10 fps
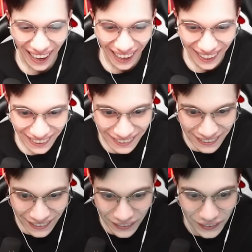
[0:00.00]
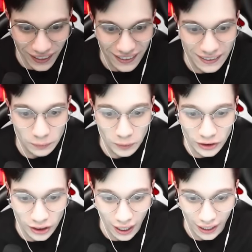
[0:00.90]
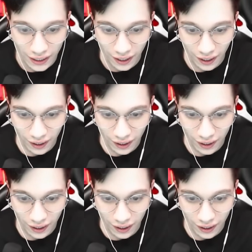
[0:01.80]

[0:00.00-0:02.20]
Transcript: Спасибо, ну, Артем. Я не специально.